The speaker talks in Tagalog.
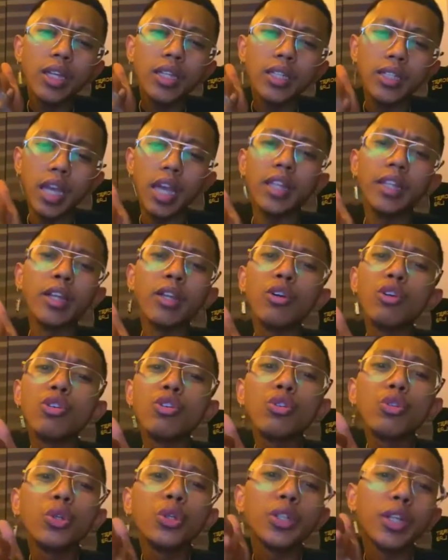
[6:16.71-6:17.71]
So either
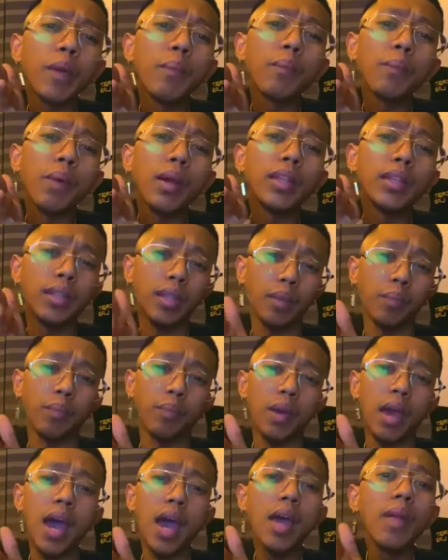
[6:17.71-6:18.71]
gusto siyang
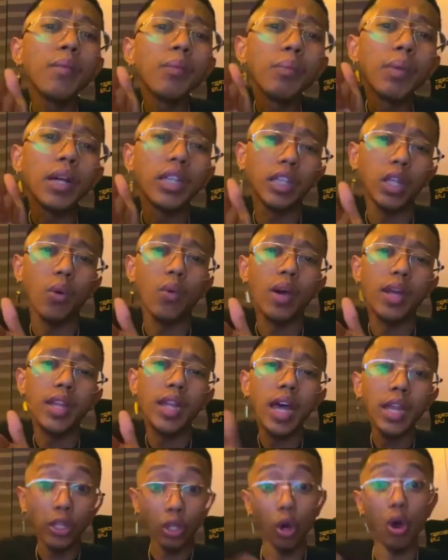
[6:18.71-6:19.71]
pagtripan,
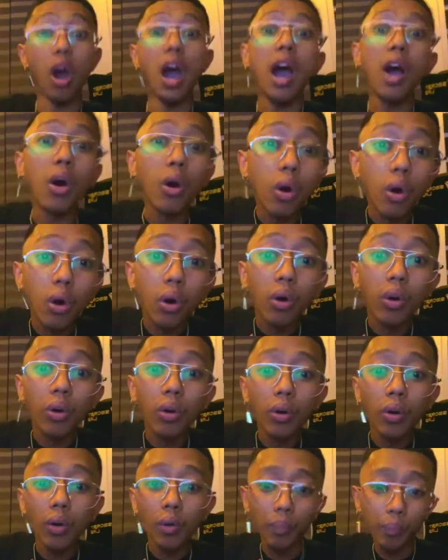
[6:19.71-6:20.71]
pagtawanan, o ako.
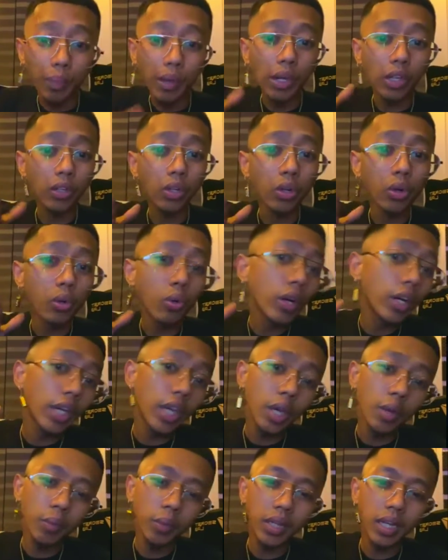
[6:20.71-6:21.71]
Pero huwag
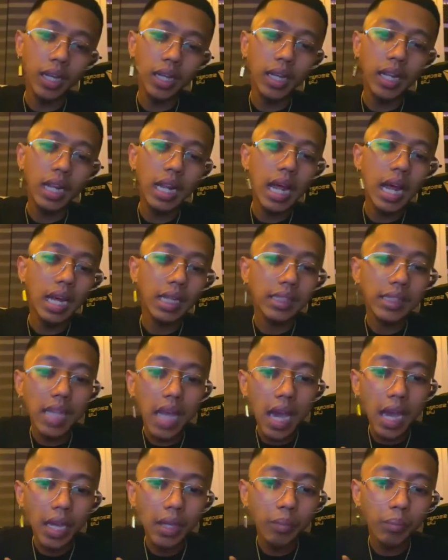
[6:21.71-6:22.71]
kayong mag-alala,
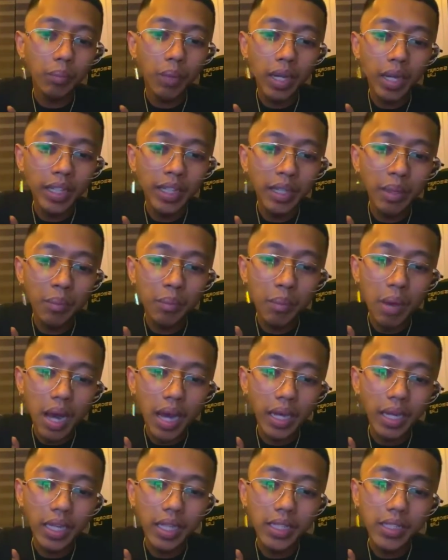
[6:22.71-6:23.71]
sa akin magandang
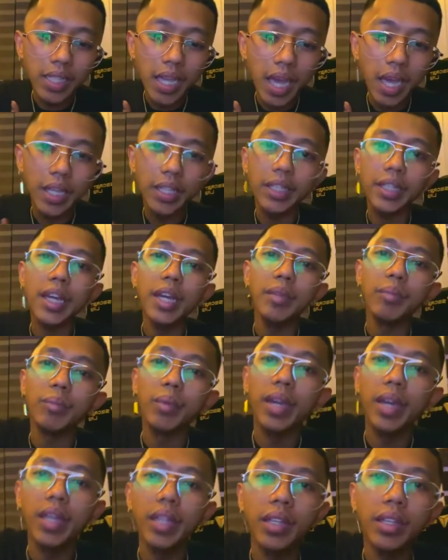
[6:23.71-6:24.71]
bagay sa akin yan,
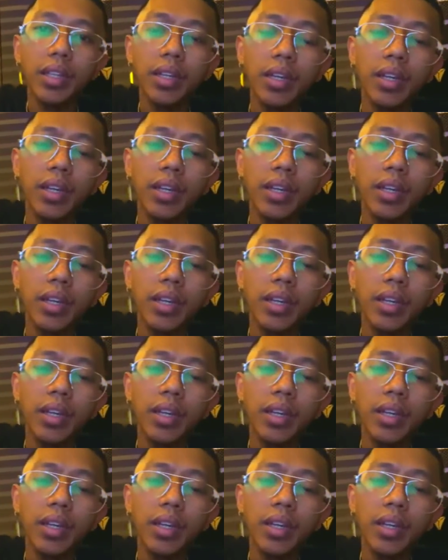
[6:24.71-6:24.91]
men.